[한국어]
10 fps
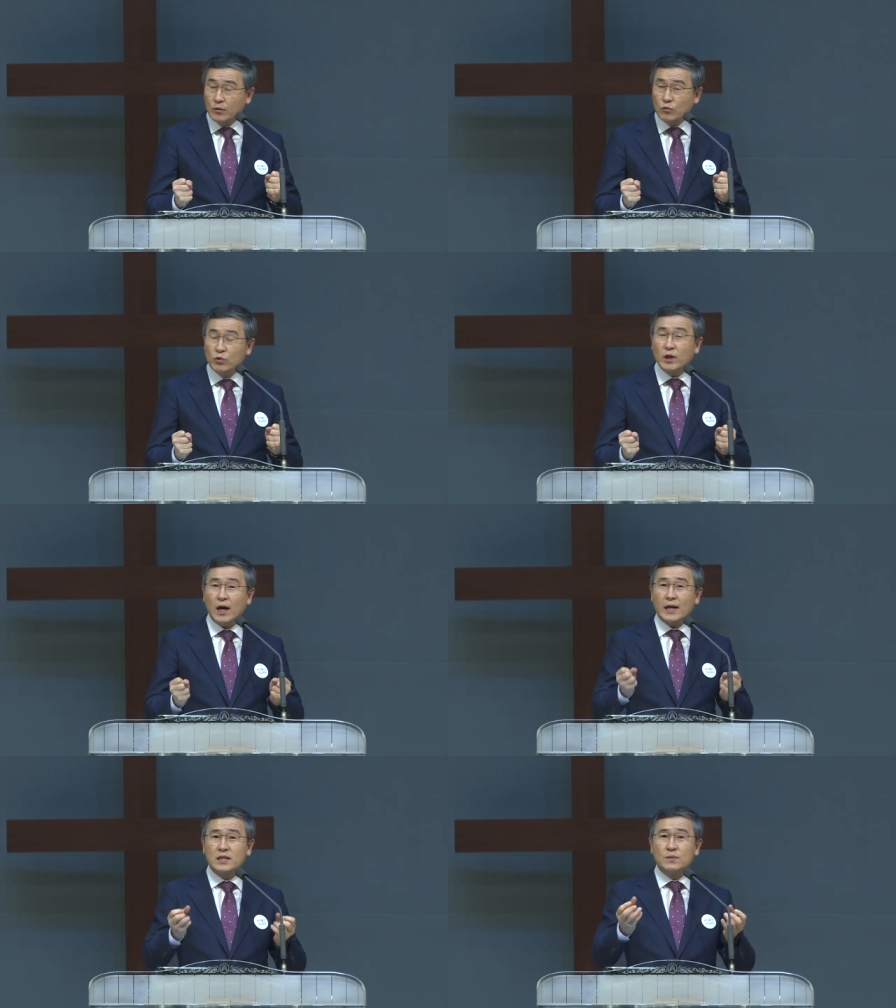
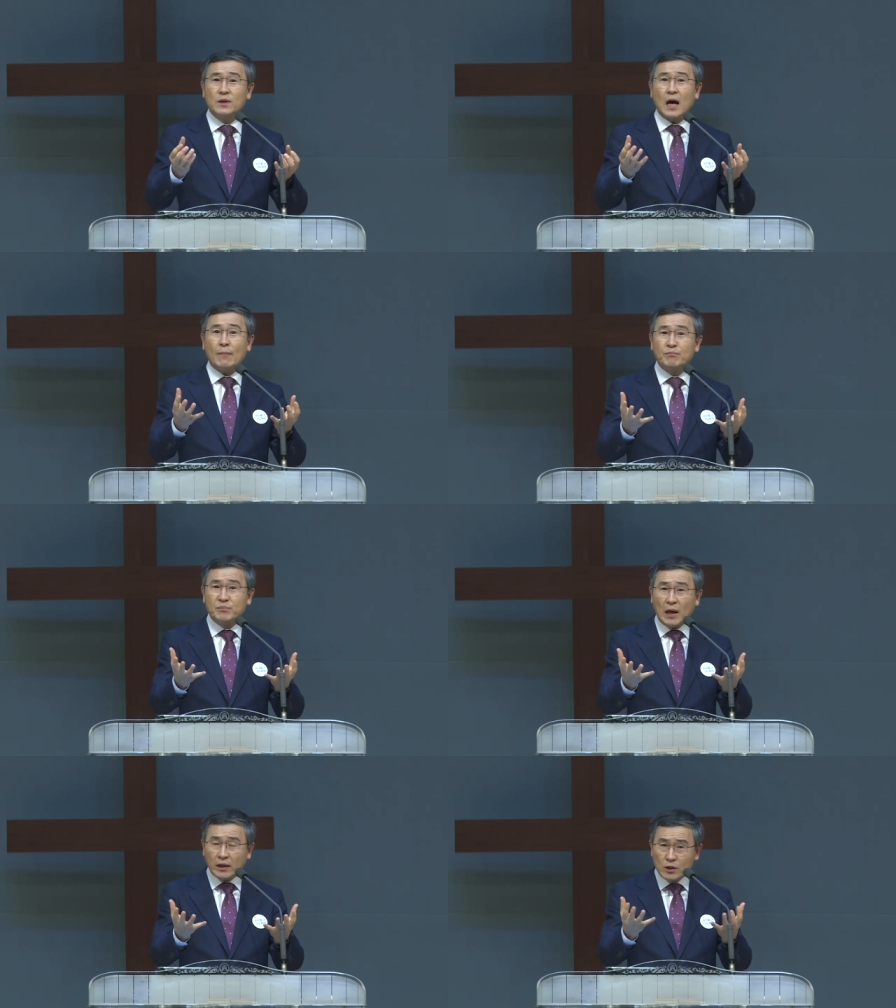우리가 아침을
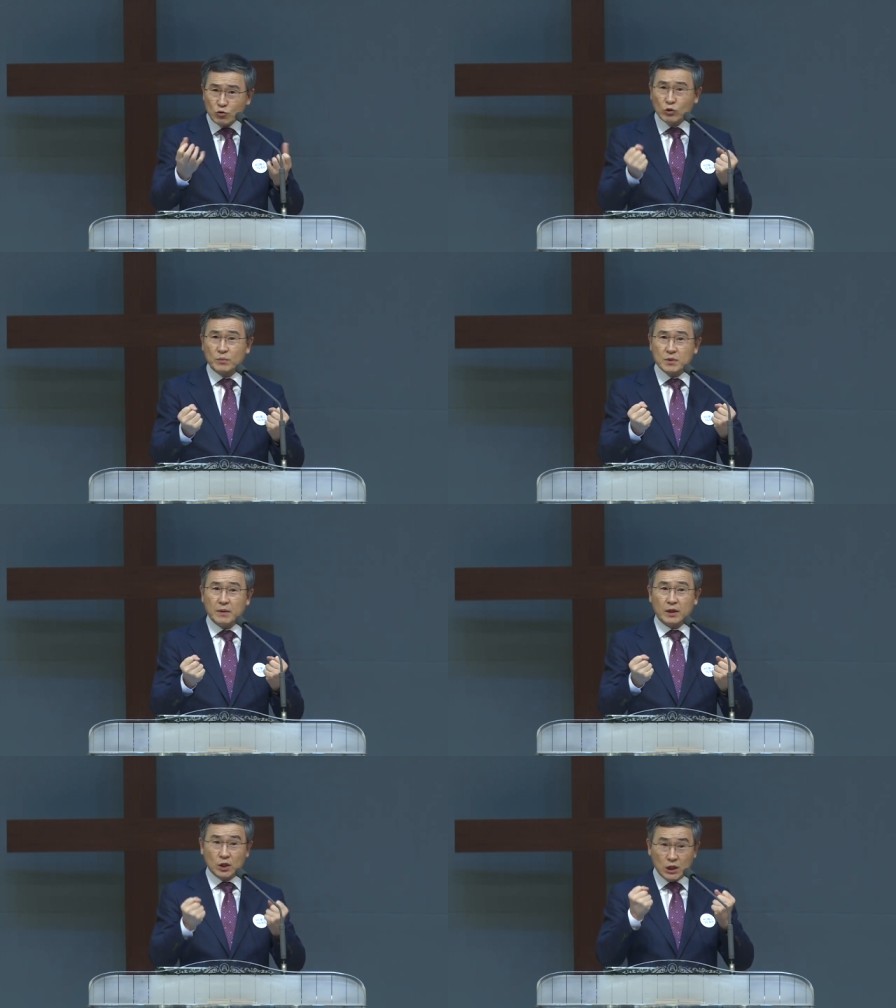앞당길 수는 없지만